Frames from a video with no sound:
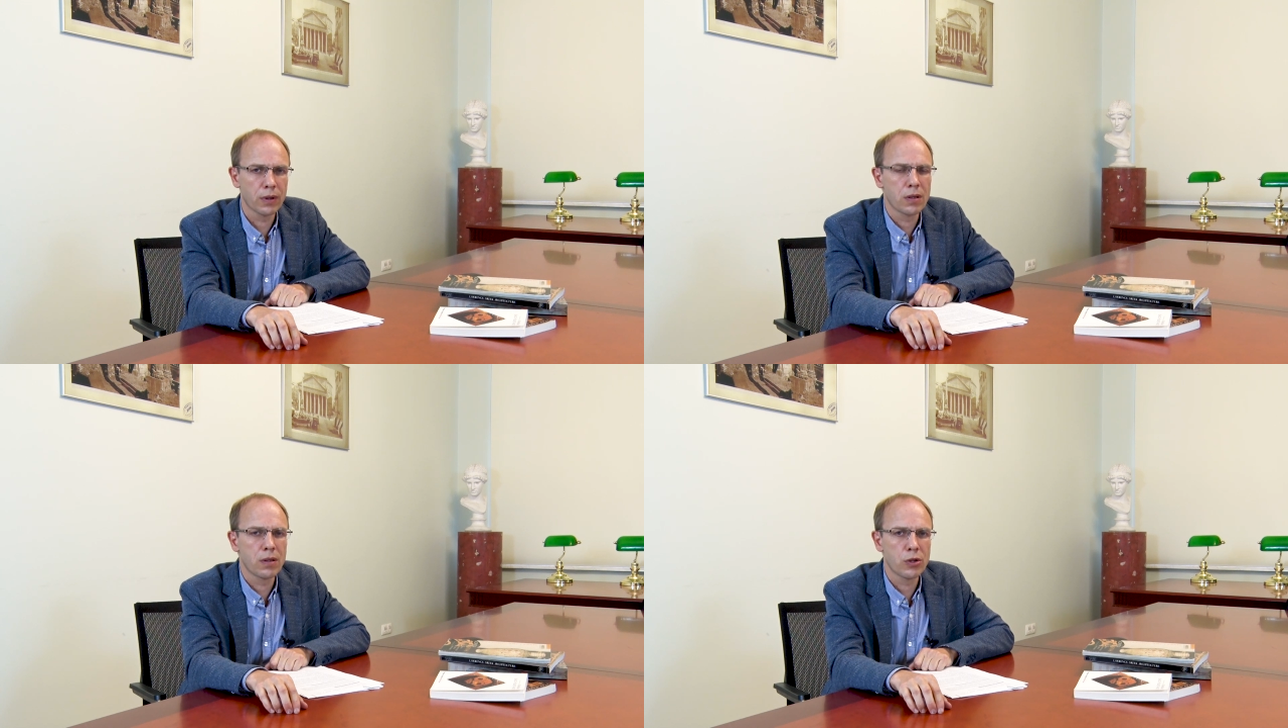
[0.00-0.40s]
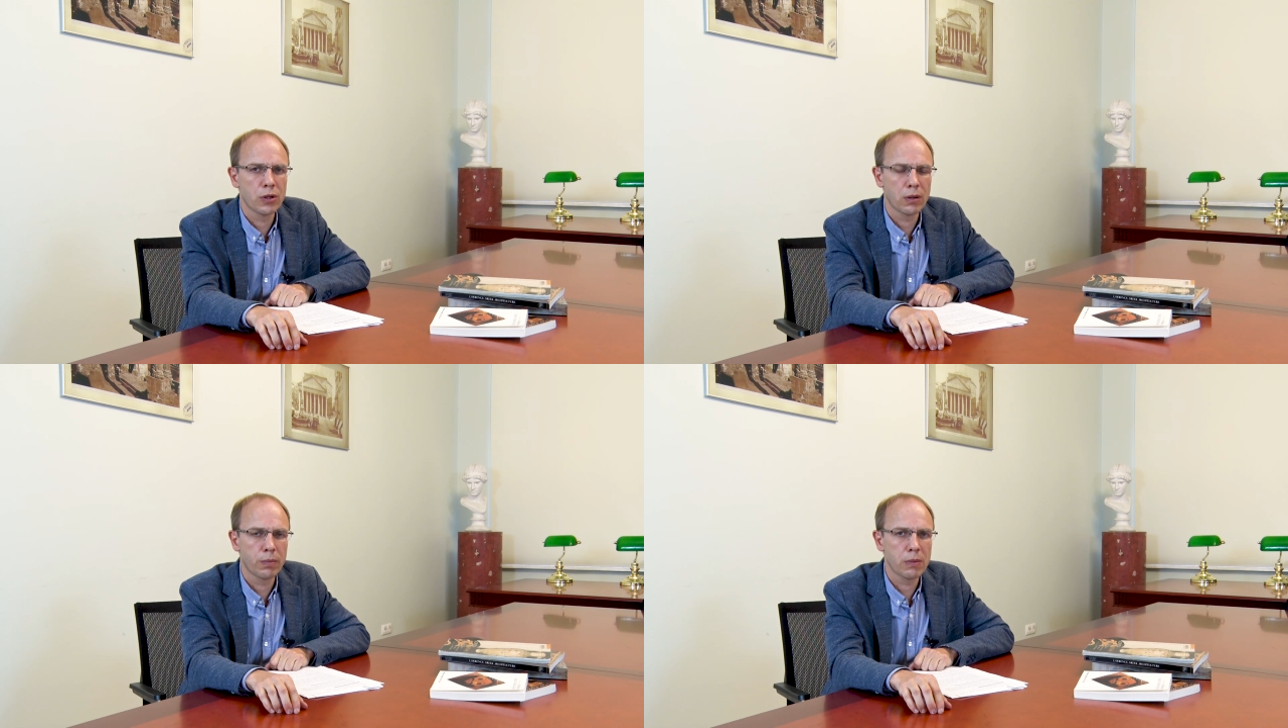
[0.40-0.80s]
и
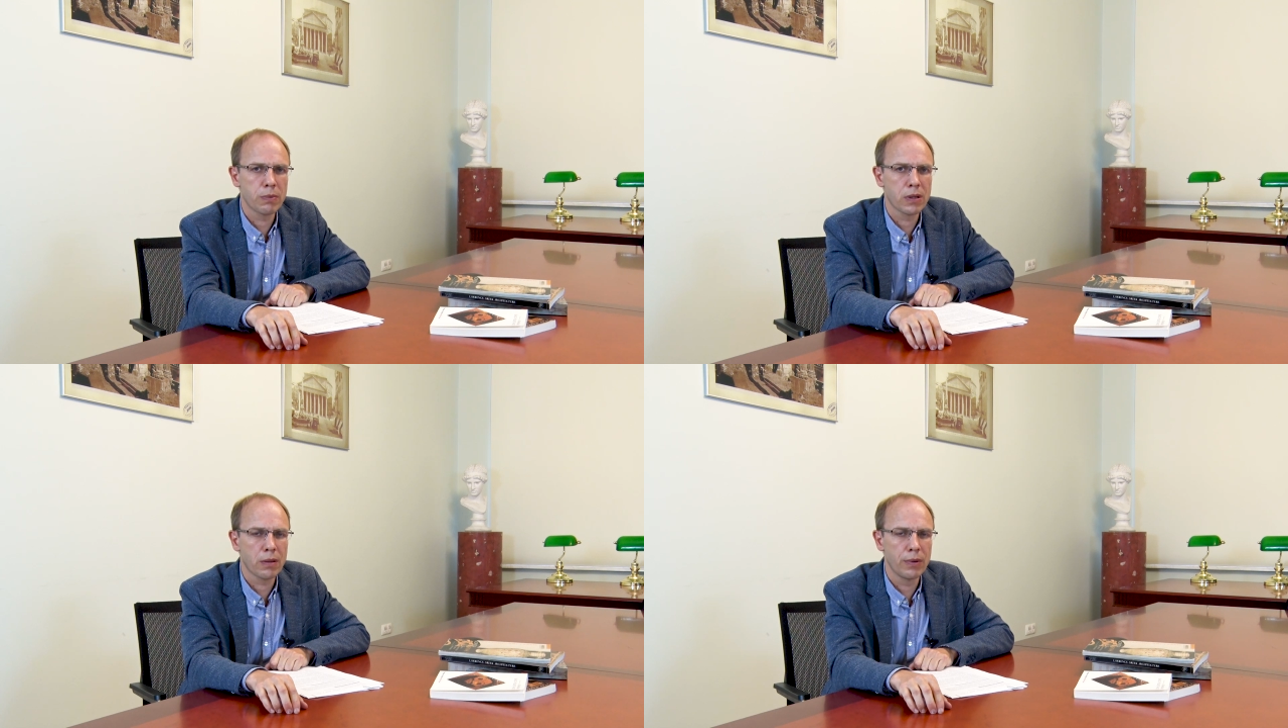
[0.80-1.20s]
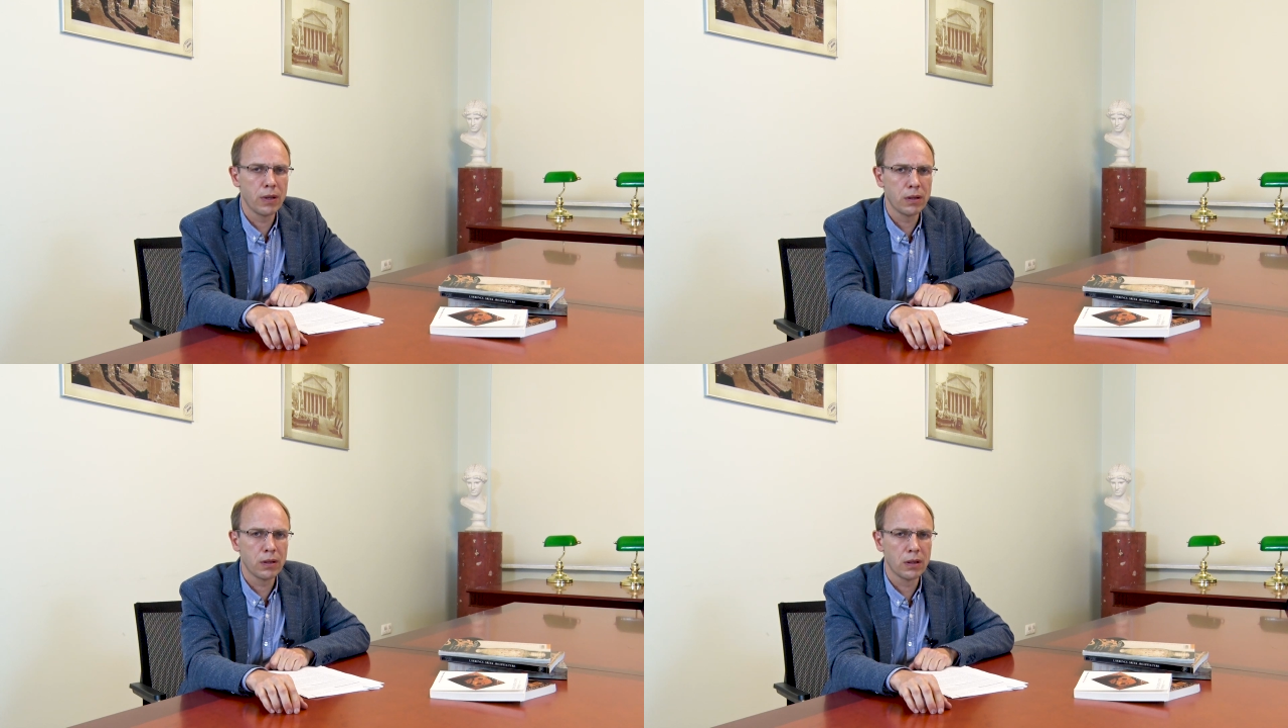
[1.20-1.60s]
различных
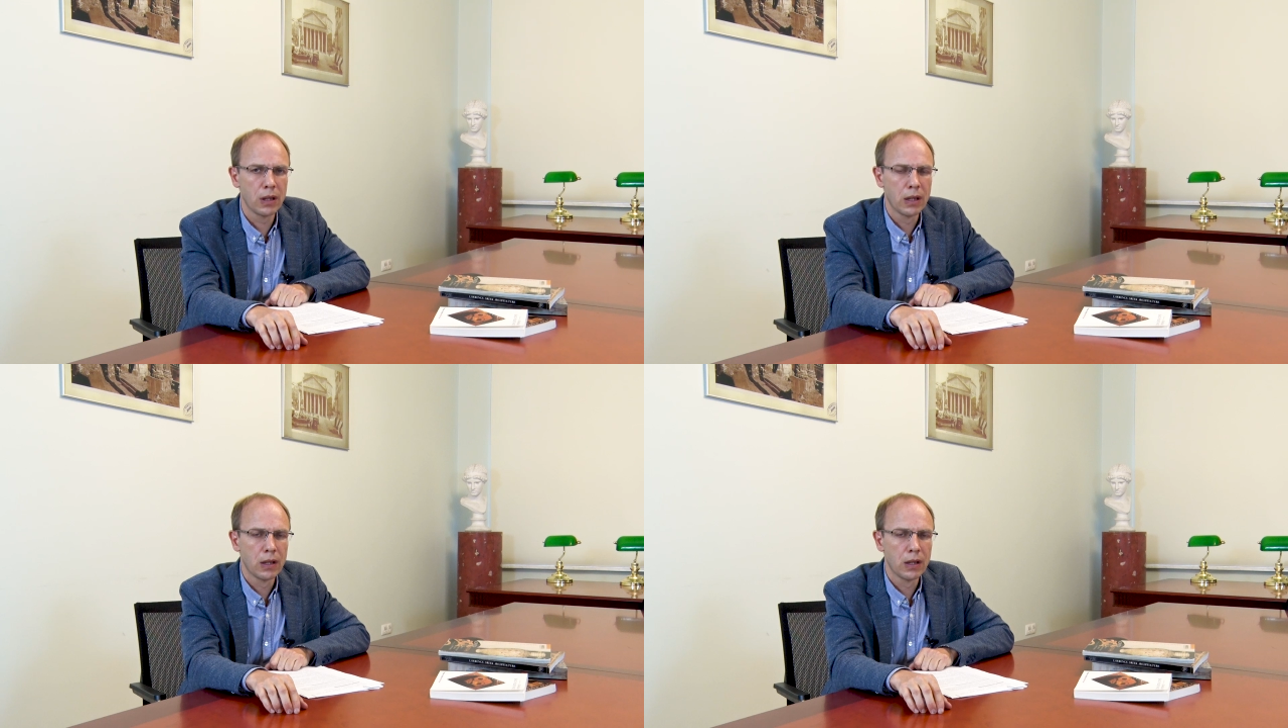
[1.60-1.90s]
приспособлений,